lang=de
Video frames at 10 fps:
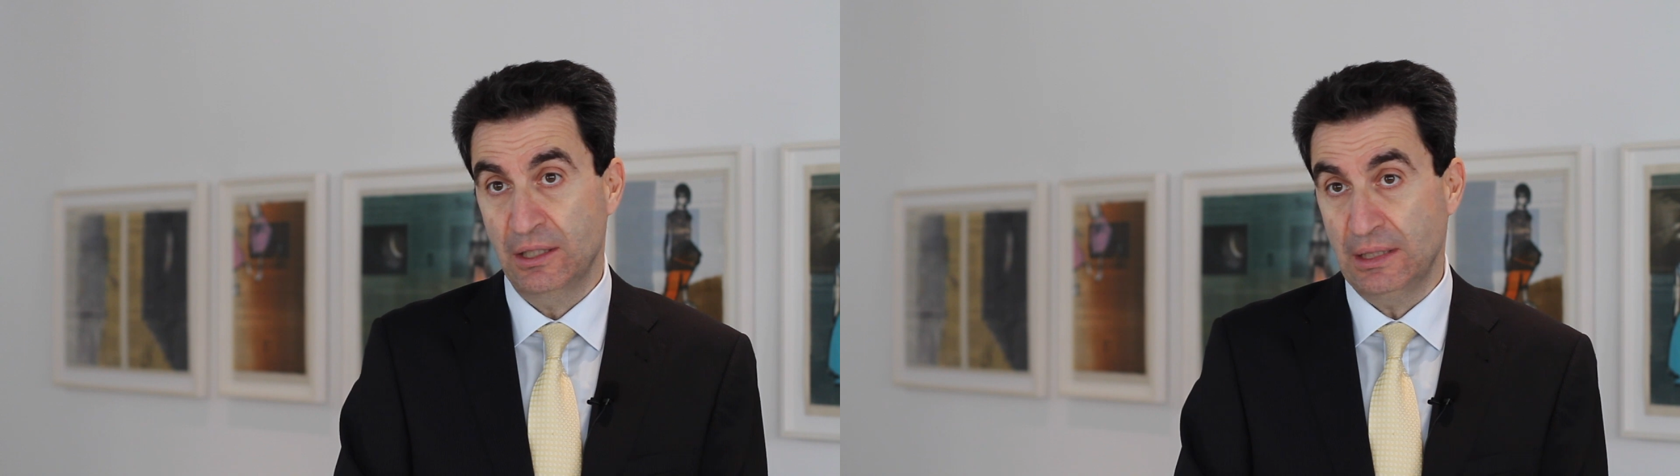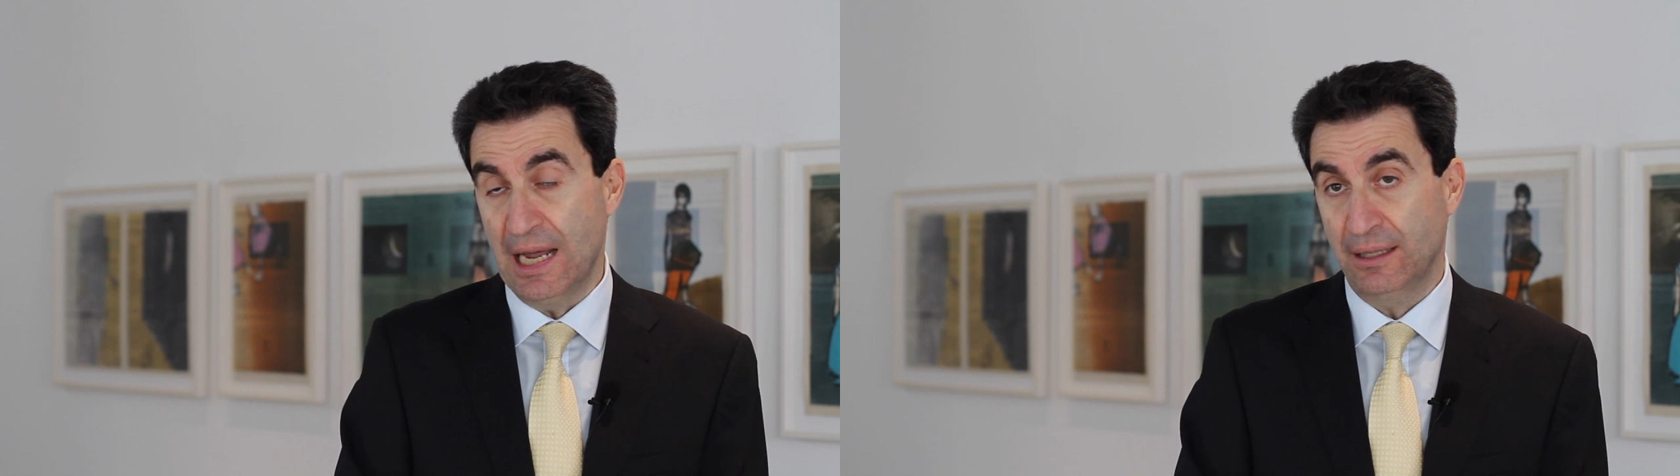
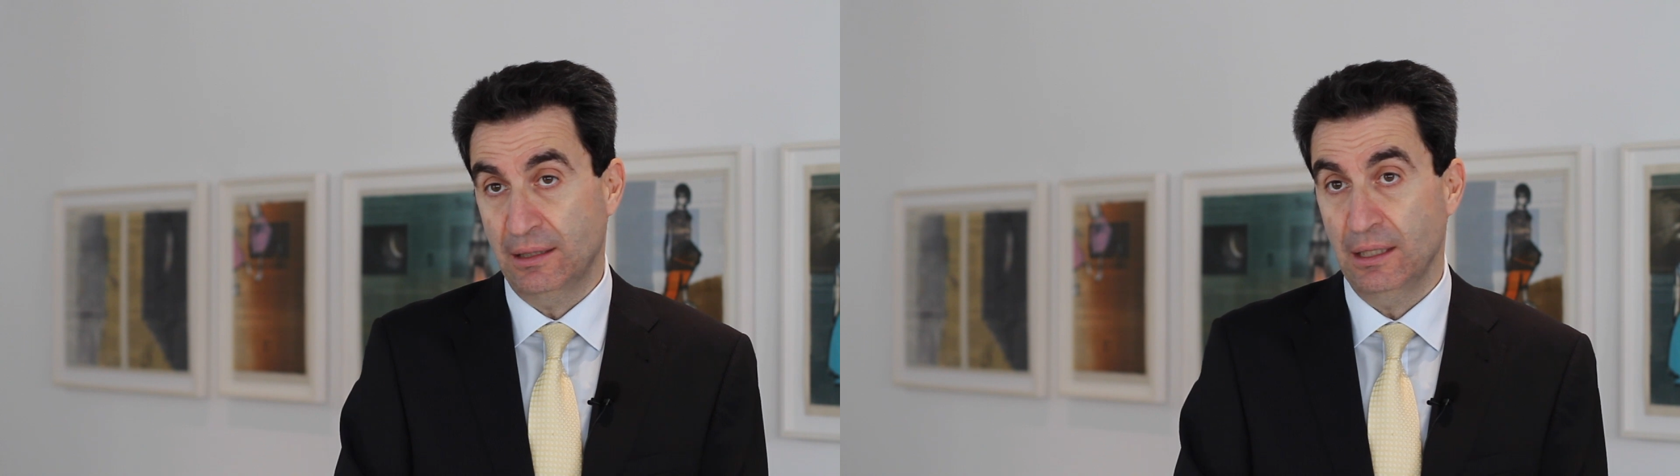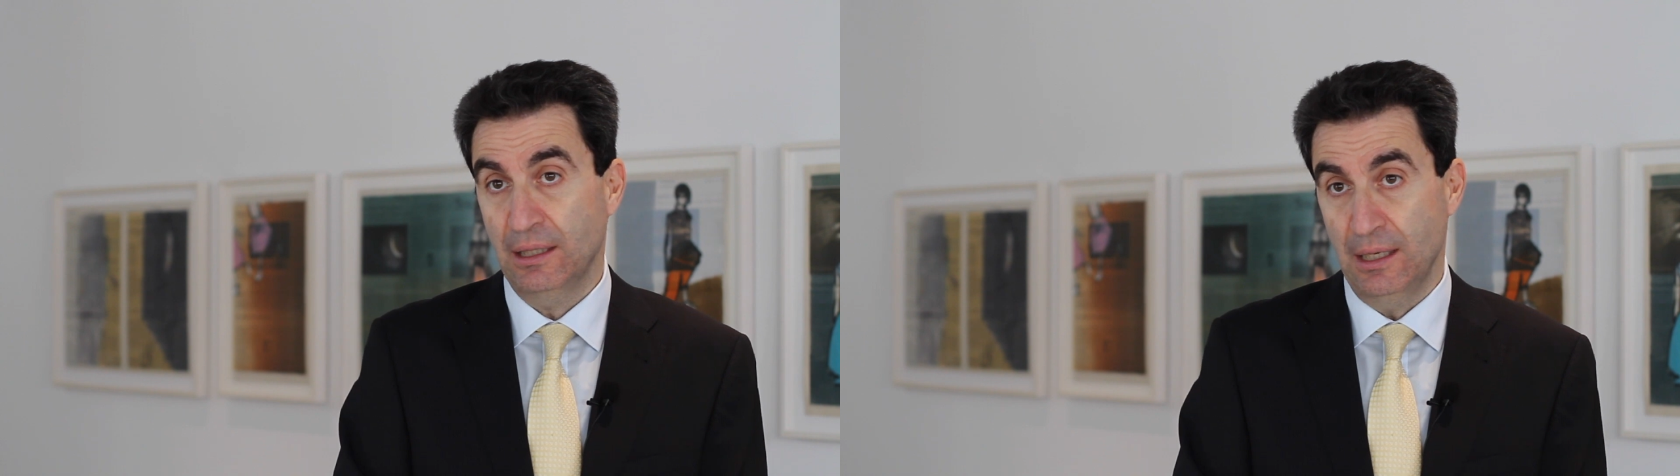Start
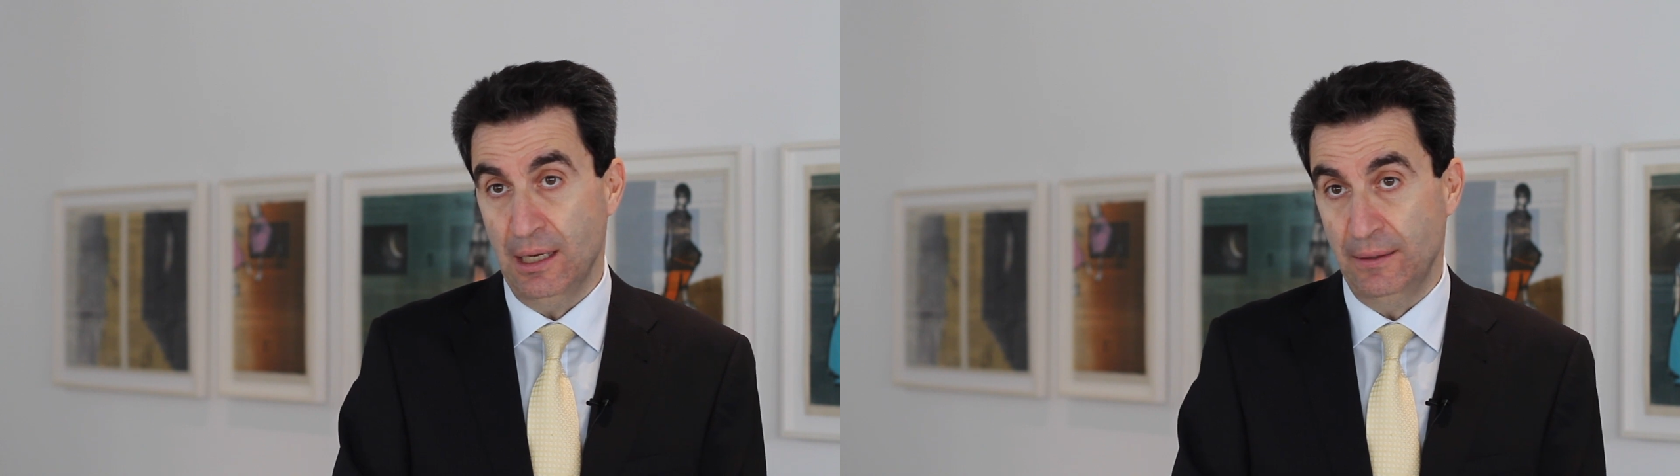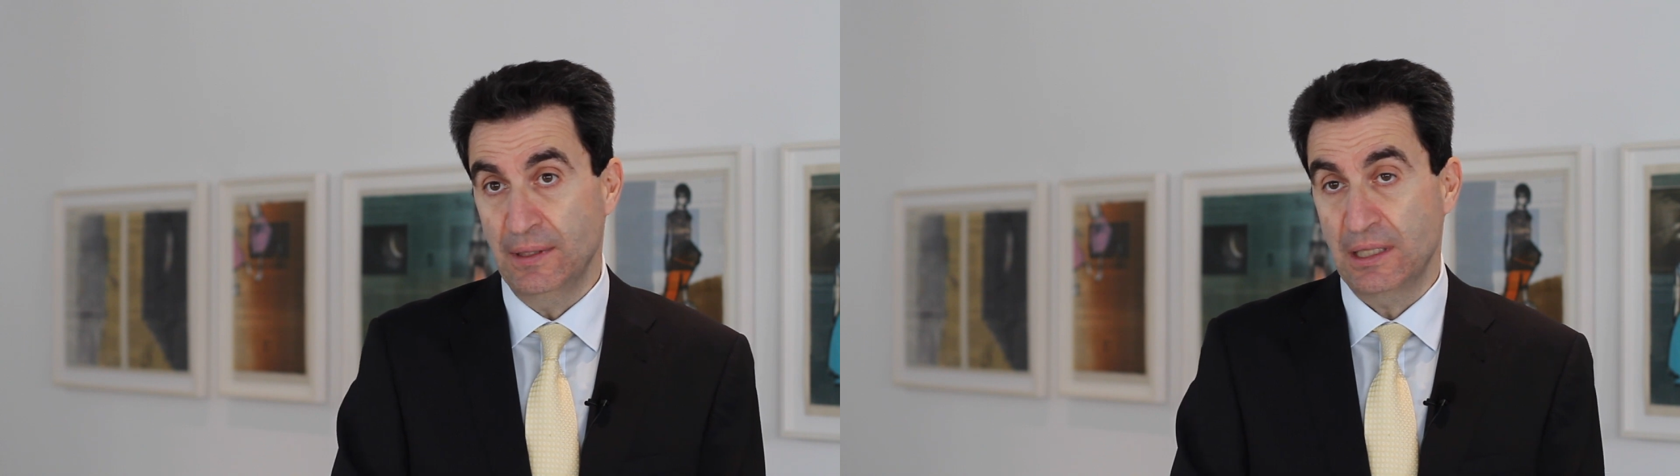
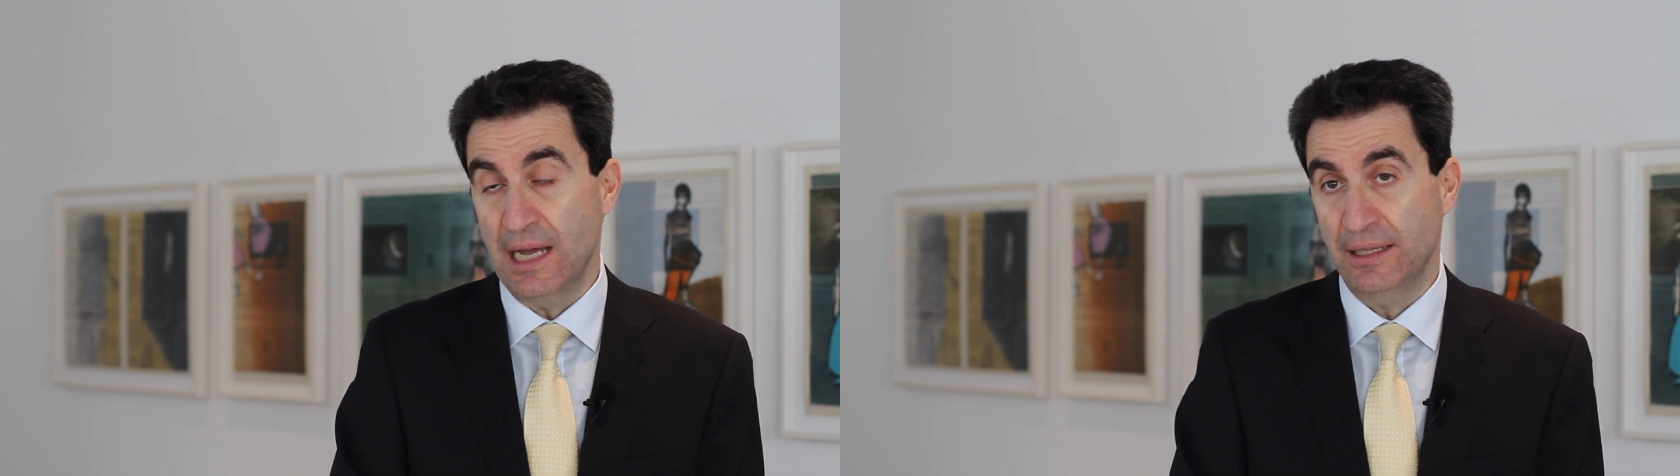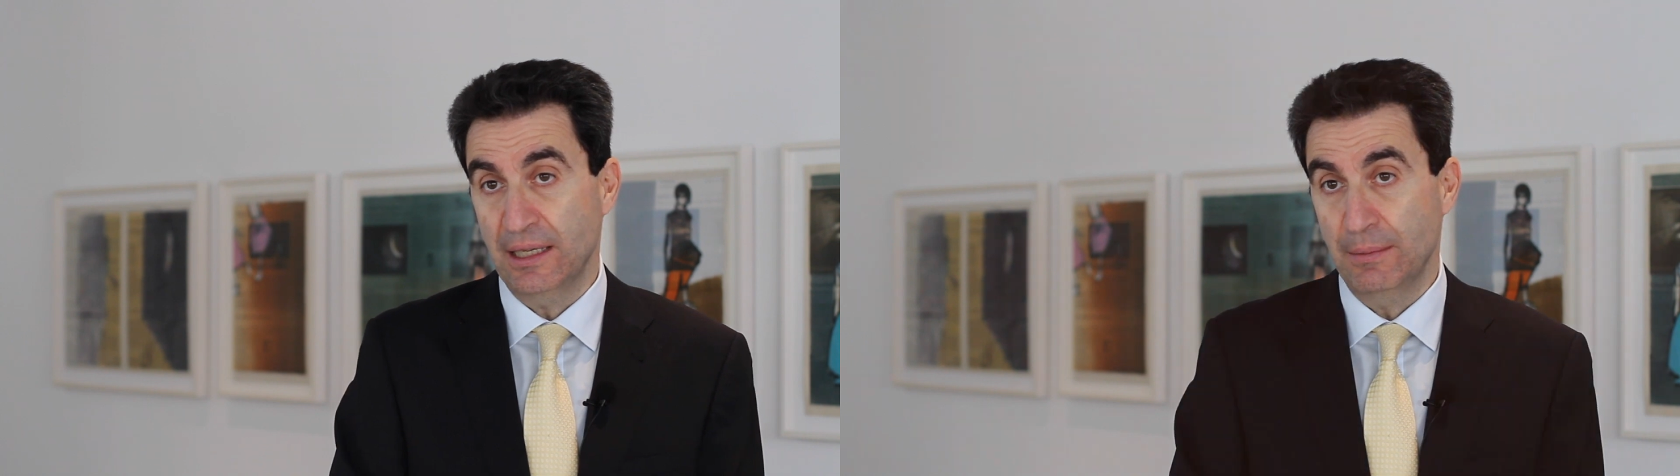äh, in das
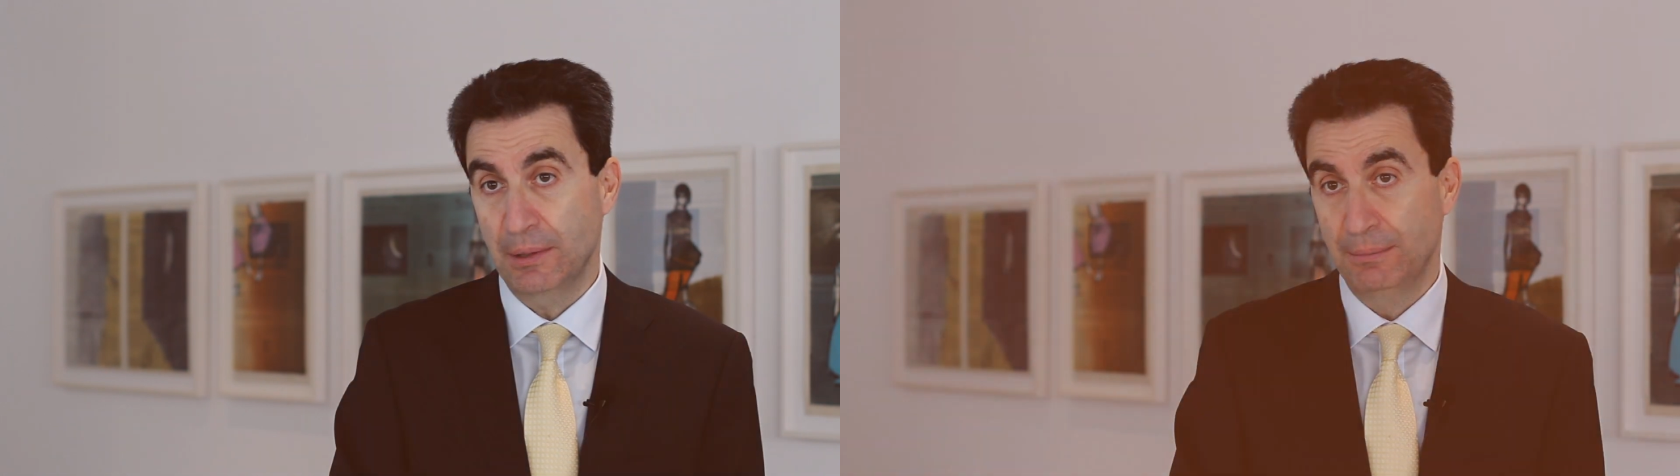Jahr gehabt.